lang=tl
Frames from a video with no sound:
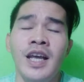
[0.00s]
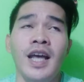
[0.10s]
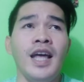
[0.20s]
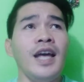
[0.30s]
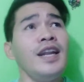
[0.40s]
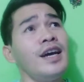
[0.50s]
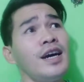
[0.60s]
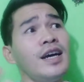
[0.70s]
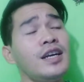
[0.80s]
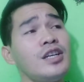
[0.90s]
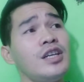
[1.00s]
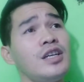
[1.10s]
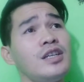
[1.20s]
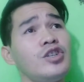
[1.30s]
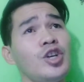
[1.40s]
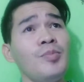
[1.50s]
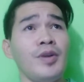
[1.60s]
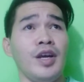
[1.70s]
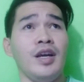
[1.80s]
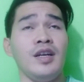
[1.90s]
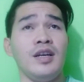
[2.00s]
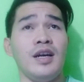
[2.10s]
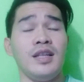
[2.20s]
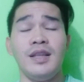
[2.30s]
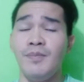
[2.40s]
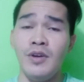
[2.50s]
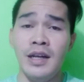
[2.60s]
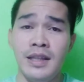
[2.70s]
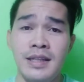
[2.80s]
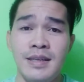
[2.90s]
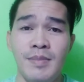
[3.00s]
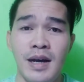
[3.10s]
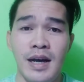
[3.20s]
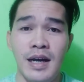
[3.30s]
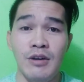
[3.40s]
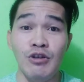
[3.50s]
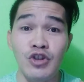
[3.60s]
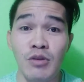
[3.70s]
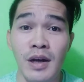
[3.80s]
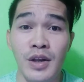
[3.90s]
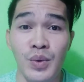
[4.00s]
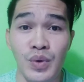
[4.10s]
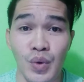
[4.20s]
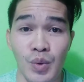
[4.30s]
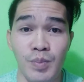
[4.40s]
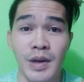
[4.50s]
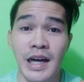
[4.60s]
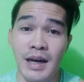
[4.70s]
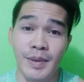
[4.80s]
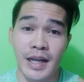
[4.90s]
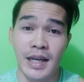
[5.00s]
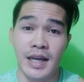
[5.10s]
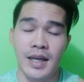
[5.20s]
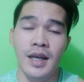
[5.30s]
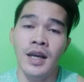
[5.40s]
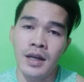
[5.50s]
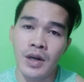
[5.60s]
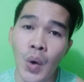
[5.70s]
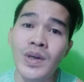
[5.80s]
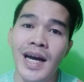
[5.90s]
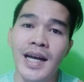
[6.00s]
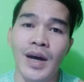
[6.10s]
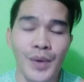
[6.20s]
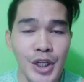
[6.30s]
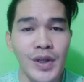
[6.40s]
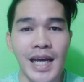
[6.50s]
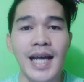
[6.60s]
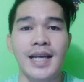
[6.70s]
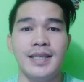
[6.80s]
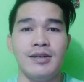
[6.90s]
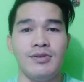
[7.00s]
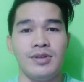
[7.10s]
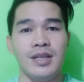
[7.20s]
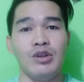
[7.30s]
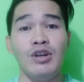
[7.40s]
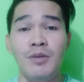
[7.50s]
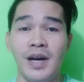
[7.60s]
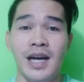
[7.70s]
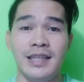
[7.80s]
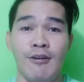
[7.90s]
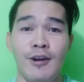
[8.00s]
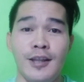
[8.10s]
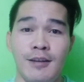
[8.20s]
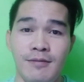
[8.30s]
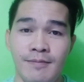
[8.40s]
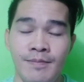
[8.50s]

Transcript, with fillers: And uh, syempre, uh, tip ko lang din sa mga gusto mag-YouTube, mga kabarangay, go na, gawin nyo na. So, so ito na yung pagkakataon nating